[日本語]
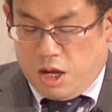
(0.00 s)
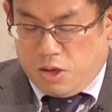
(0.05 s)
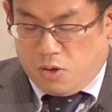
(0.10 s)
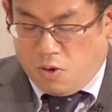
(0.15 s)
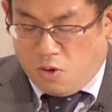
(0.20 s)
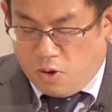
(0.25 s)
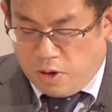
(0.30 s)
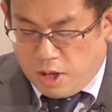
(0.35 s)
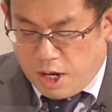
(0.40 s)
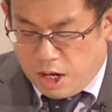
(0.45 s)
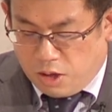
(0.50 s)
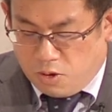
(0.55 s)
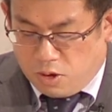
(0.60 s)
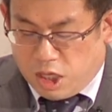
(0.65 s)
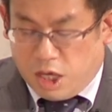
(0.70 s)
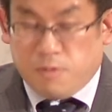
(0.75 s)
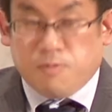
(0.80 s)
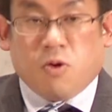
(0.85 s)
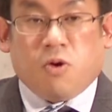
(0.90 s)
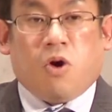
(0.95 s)
どんな
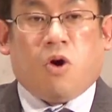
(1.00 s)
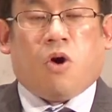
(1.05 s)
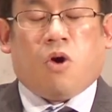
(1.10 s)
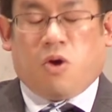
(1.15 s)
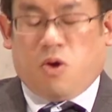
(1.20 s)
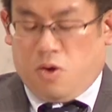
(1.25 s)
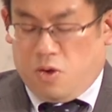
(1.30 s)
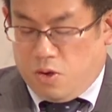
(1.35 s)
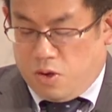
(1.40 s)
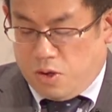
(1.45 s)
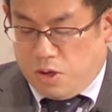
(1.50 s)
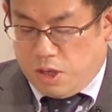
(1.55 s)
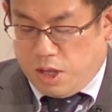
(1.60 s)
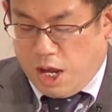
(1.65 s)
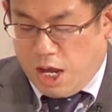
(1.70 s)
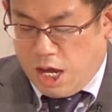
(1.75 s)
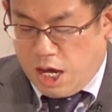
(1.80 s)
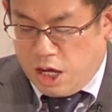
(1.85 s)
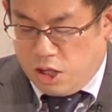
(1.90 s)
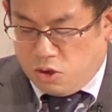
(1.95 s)
時も
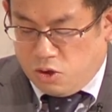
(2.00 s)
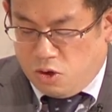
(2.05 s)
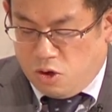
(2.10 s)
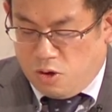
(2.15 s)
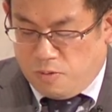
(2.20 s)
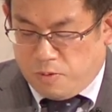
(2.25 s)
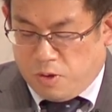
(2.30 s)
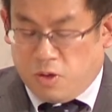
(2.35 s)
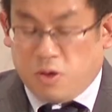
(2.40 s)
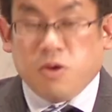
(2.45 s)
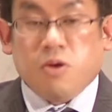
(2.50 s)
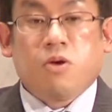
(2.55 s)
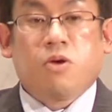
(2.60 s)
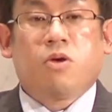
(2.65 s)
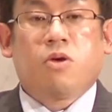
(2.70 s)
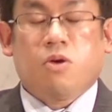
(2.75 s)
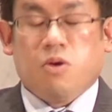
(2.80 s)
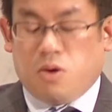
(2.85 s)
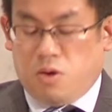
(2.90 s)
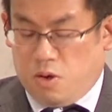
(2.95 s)
大丈夫
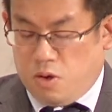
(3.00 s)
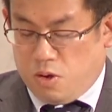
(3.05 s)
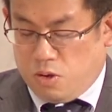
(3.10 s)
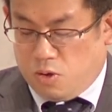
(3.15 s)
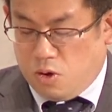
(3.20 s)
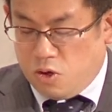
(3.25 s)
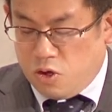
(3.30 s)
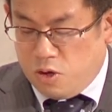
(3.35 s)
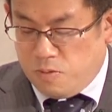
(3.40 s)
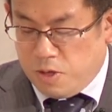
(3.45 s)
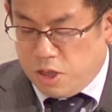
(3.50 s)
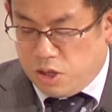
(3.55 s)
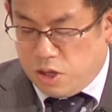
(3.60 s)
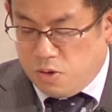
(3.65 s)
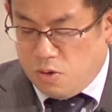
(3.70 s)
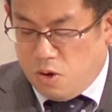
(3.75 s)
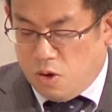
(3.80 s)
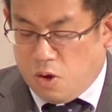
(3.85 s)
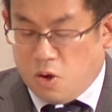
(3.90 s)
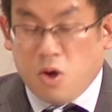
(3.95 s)
という
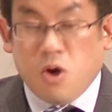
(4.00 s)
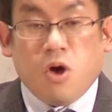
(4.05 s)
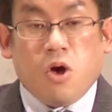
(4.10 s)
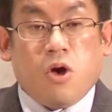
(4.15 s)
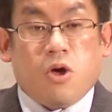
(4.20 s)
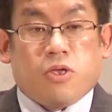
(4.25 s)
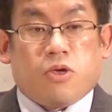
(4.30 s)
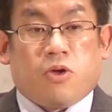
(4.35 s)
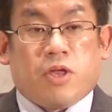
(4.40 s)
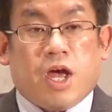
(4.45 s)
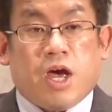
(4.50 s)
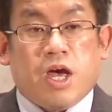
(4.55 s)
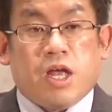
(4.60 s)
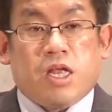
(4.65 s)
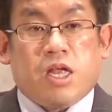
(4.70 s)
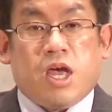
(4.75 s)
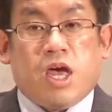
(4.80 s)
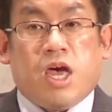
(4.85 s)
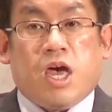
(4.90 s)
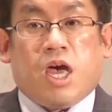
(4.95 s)
道を備え
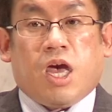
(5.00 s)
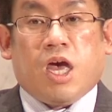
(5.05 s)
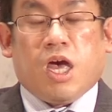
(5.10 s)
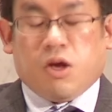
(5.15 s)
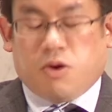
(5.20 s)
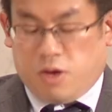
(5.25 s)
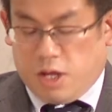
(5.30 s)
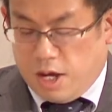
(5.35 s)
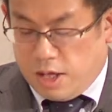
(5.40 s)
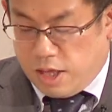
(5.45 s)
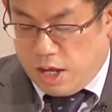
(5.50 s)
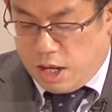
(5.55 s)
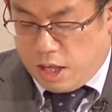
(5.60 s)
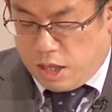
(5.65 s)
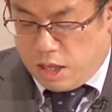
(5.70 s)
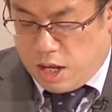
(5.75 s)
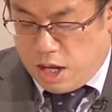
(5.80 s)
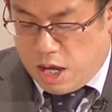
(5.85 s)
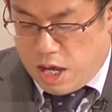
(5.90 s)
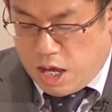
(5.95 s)
てくだ
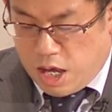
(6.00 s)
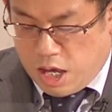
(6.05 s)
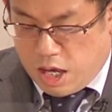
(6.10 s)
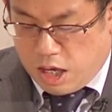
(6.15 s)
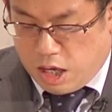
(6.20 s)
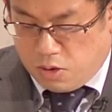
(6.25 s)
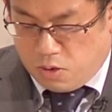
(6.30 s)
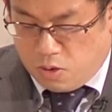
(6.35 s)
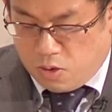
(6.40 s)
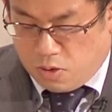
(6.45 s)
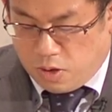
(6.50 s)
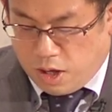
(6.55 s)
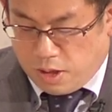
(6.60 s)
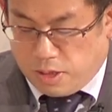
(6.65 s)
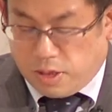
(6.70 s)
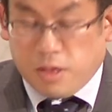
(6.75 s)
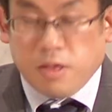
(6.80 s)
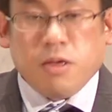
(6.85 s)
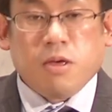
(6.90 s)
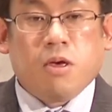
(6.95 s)
さっているので
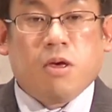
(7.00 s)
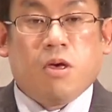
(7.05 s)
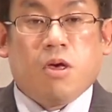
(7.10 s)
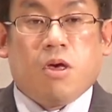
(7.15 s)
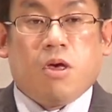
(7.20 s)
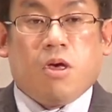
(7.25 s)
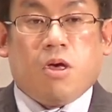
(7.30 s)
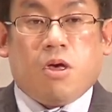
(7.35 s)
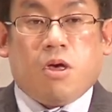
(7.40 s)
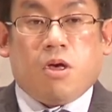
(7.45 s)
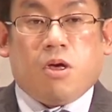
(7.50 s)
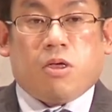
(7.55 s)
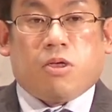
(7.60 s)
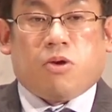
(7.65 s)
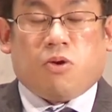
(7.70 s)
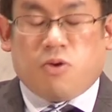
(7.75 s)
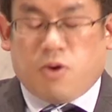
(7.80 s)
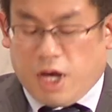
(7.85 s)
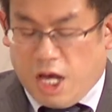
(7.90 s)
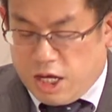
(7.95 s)
す。
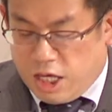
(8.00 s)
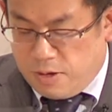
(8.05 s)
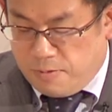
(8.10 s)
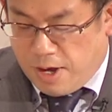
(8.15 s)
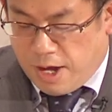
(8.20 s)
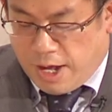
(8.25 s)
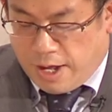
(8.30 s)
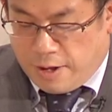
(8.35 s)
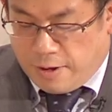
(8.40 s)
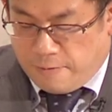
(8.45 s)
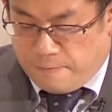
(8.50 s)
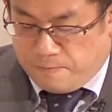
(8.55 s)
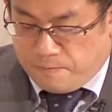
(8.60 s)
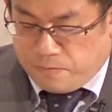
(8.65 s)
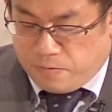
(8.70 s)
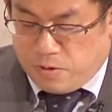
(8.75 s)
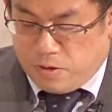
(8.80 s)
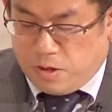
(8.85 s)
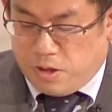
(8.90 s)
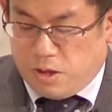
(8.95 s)
その鍵は
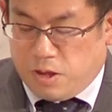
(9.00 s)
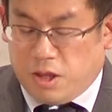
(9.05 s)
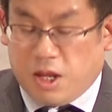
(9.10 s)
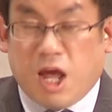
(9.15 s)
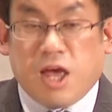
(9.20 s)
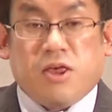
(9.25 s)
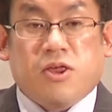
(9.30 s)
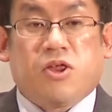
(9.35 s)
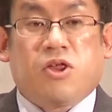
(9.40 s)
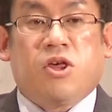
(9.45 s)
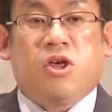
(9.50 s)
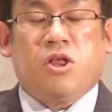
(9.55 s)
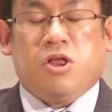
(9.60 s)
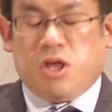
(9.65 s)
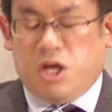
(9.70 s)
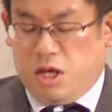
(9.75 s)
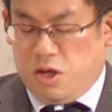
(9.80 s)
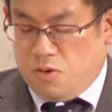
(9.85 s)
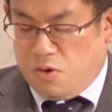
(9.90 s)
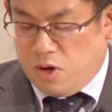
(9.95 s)
熱心
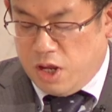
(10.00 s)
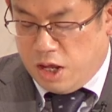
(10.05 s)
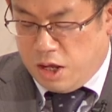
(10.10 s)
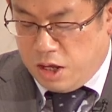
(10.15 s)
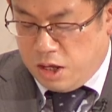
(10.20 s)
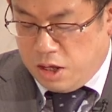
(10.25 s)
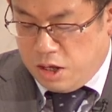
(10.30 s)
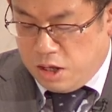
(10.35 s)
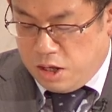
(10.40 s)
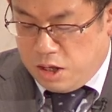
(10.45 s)
に祈り、